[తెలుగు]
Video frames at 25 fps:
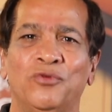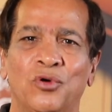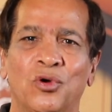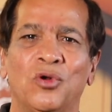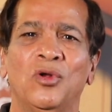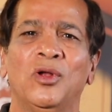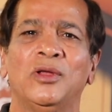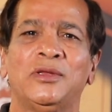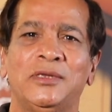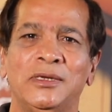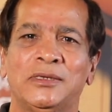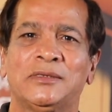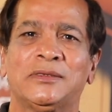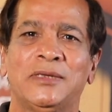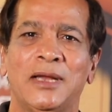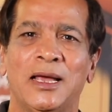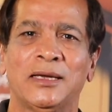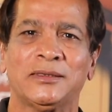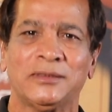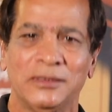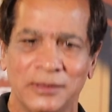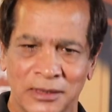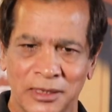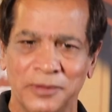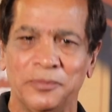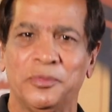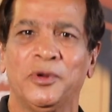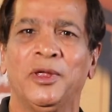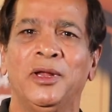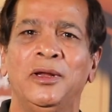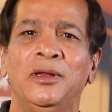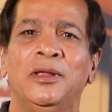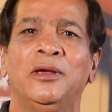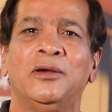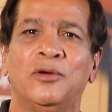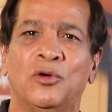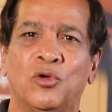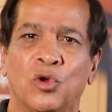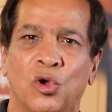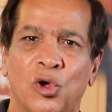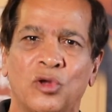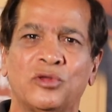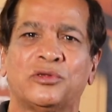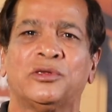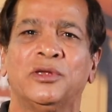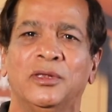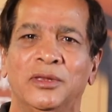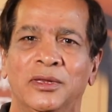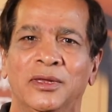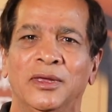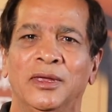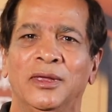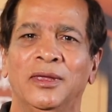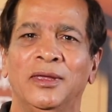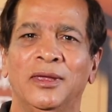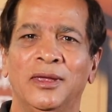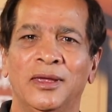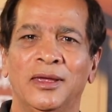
ఫోర్లో సిక్స్ ల్యాక్స్ అంటే ఇప్పుడు ఎన్ని క్రోర్స్ అది